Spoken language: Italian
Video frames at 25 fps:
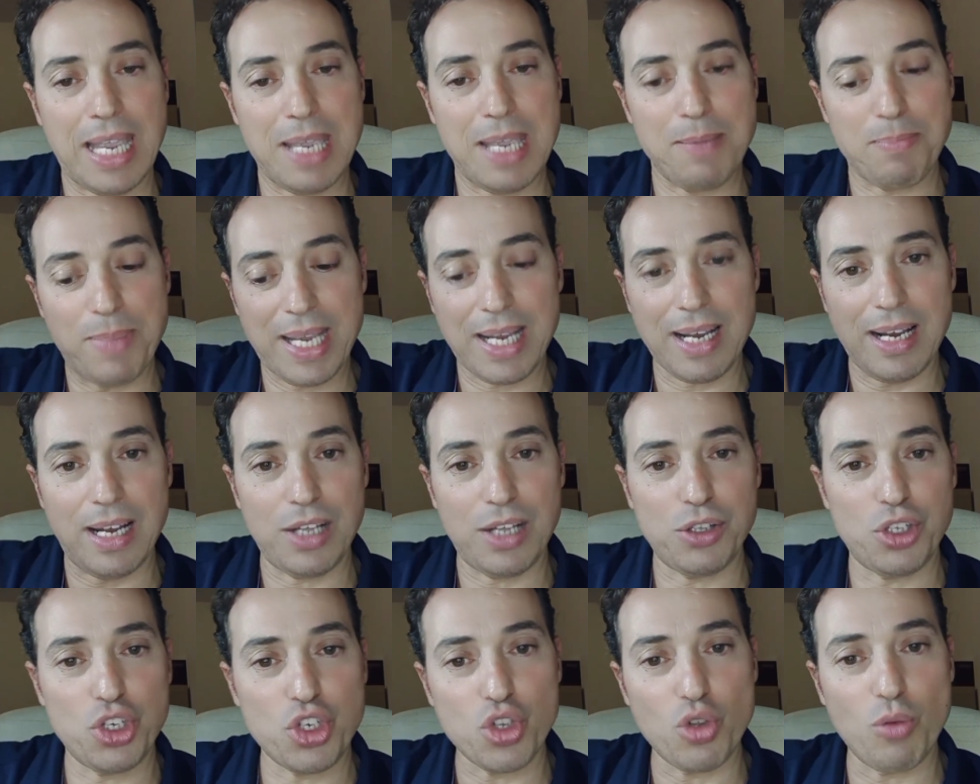Ai
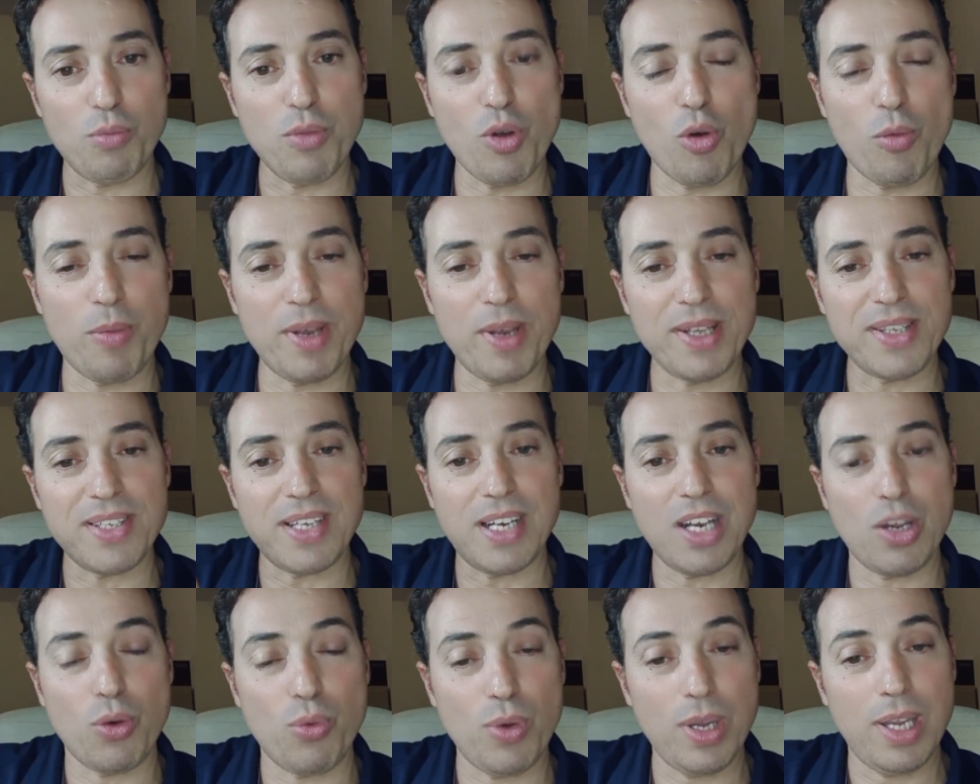peccati ci dobbiamo
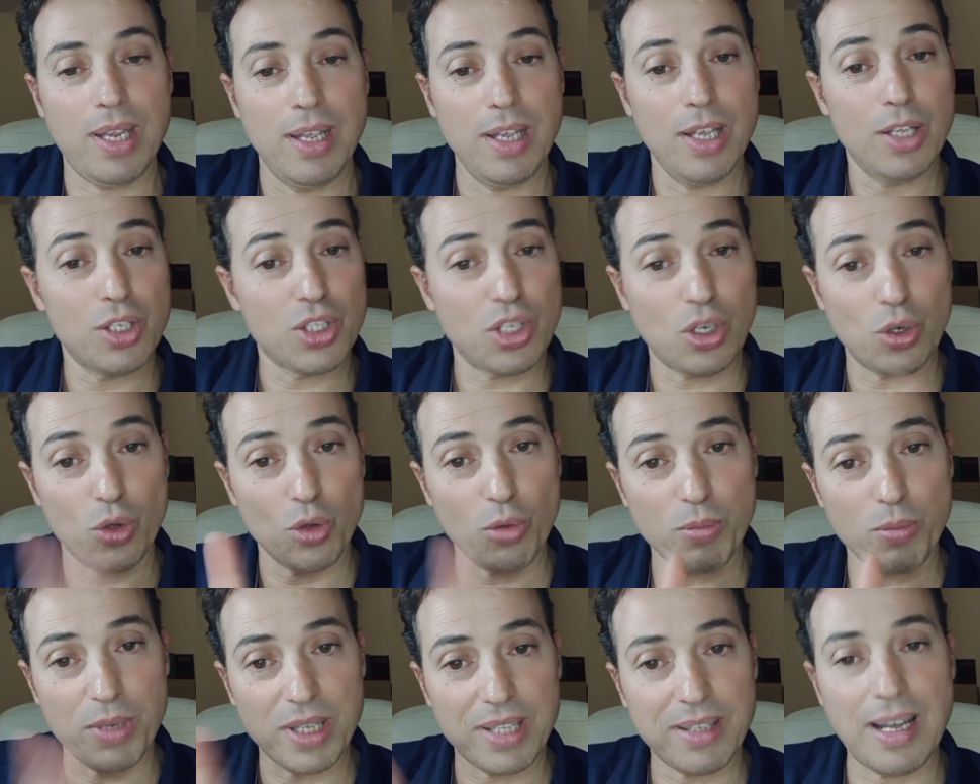pensare qui, se no
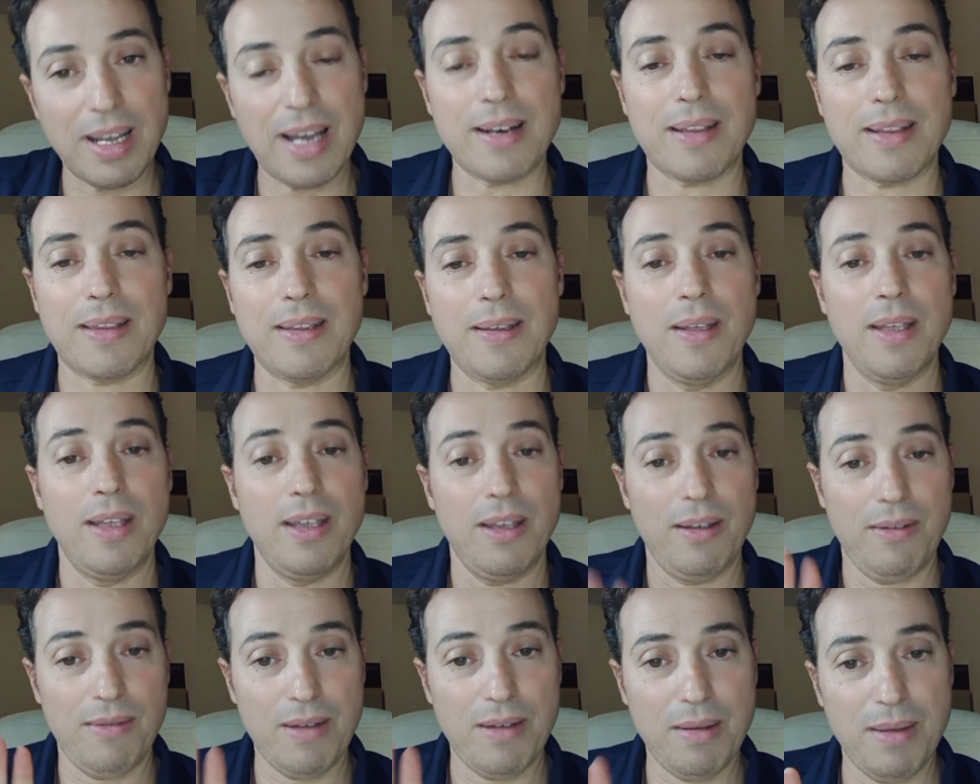dopo è tardi.
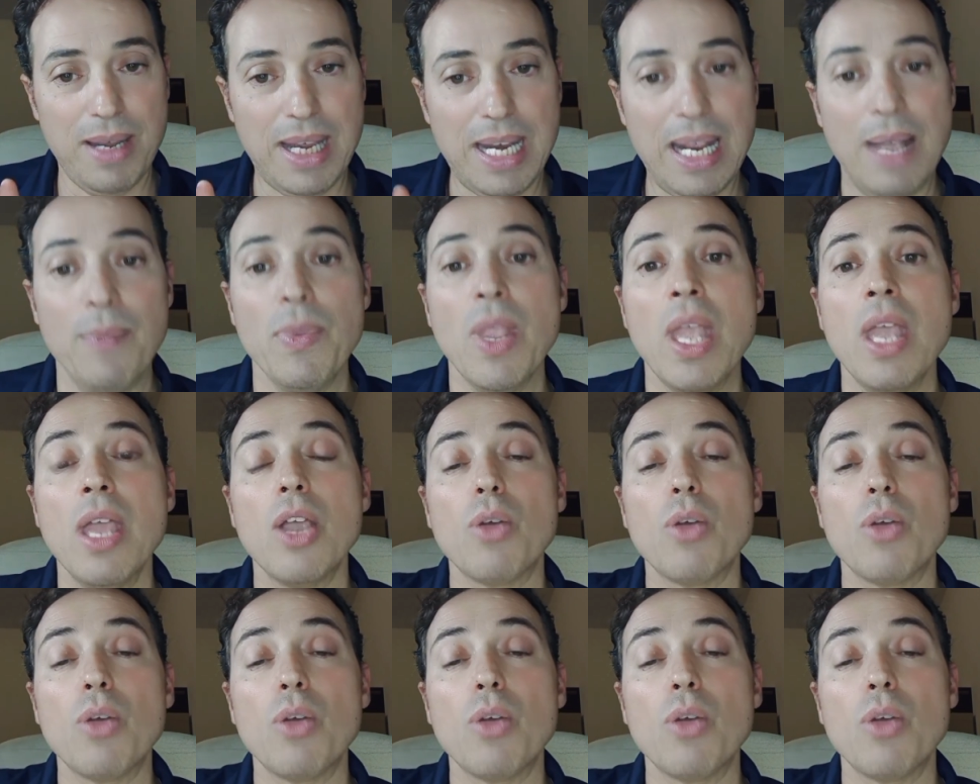Va bene?